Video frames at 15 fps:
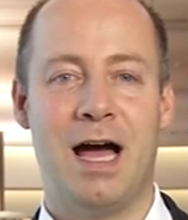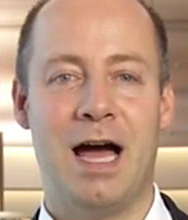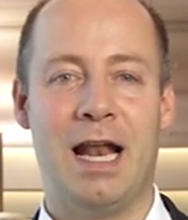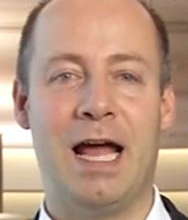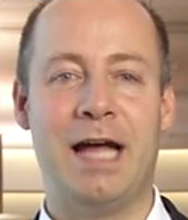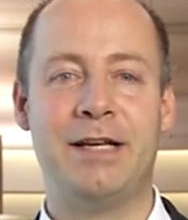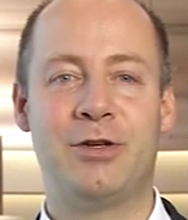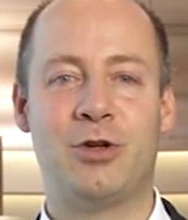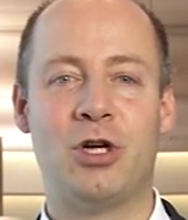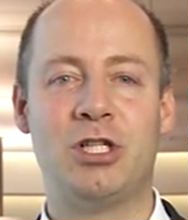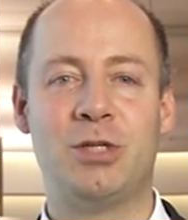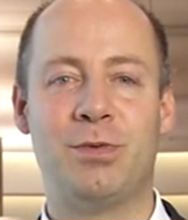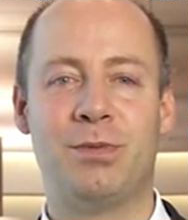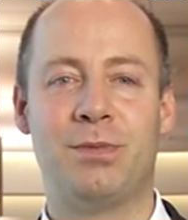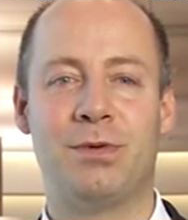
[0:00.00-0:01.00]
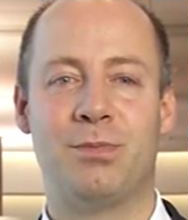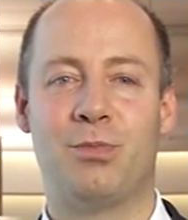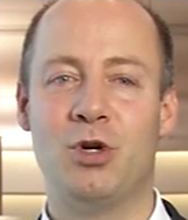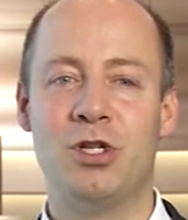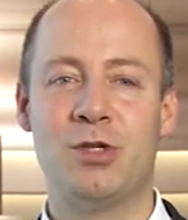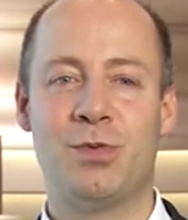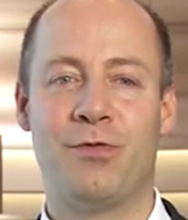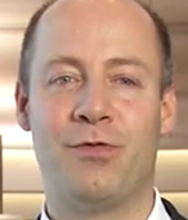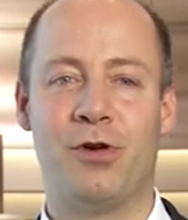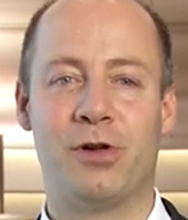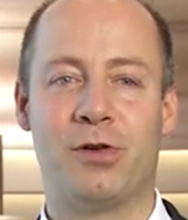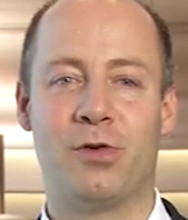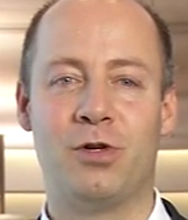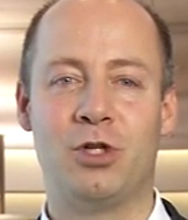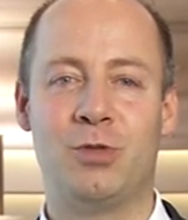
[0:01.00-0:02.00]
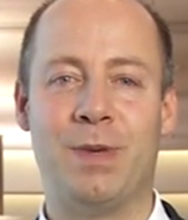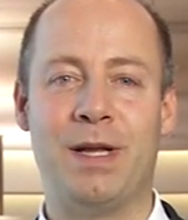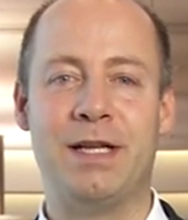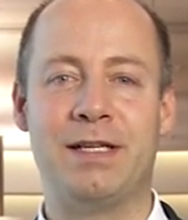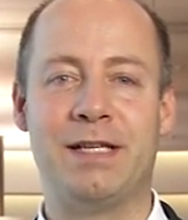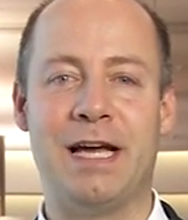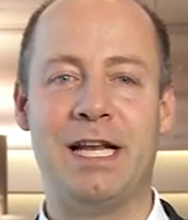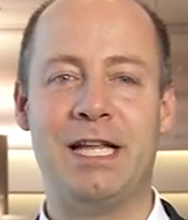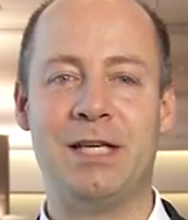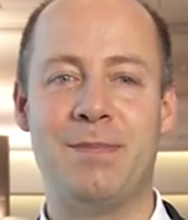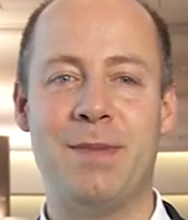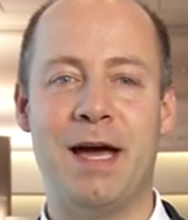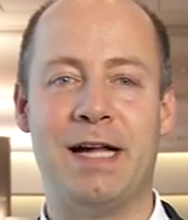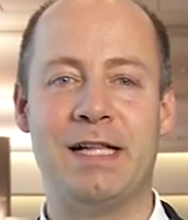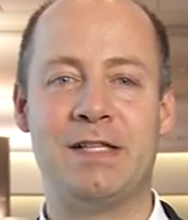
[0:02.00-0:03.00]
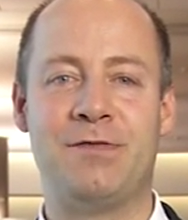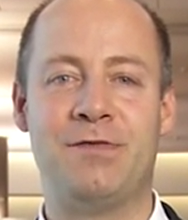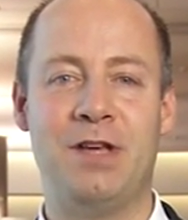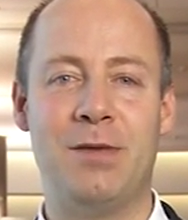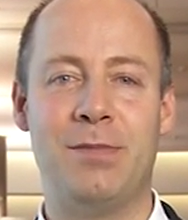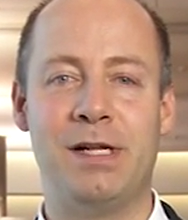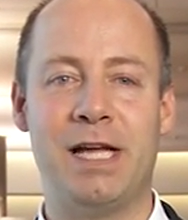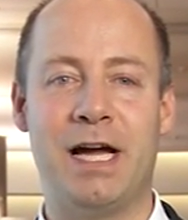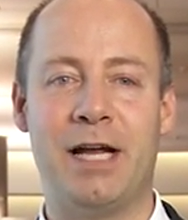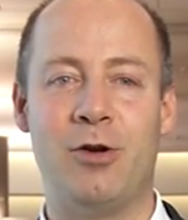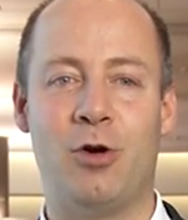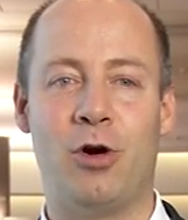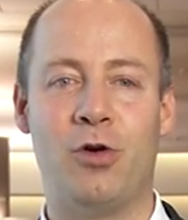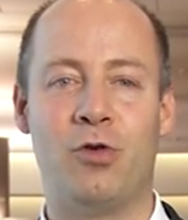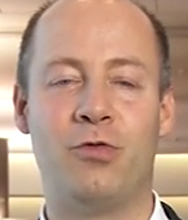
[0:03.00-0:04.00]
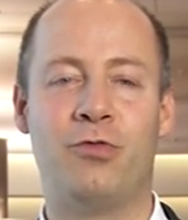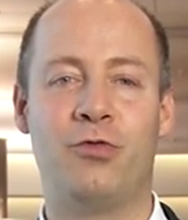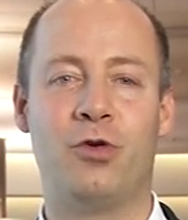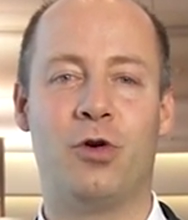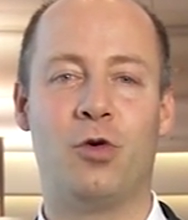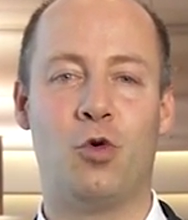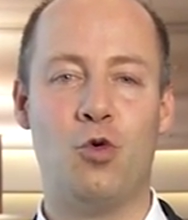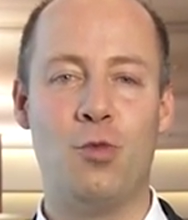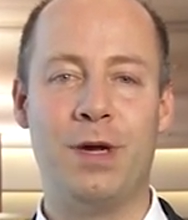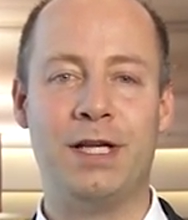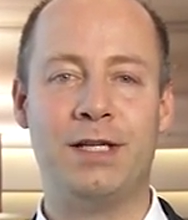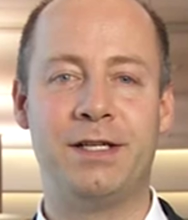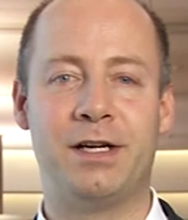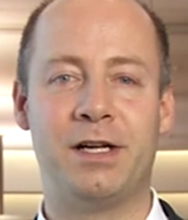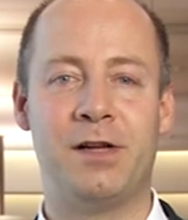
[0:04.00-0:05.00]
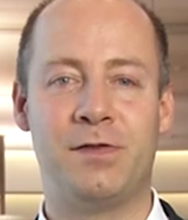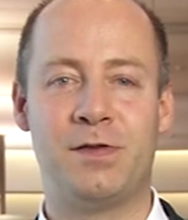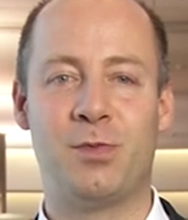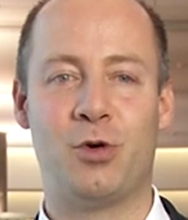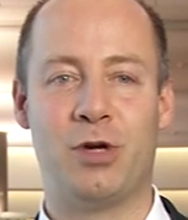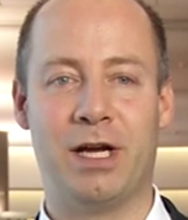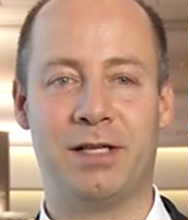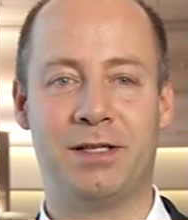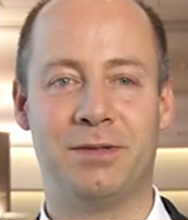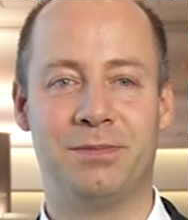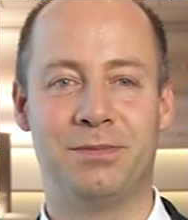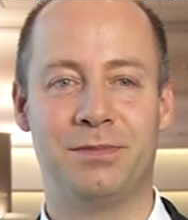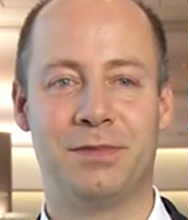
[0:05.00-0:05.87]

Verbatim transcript: Allein die deutsche Bundesbevölkerung spendet jährlich mehr als 4 Milliarden Euro für humanitäre Hilfsprojekte.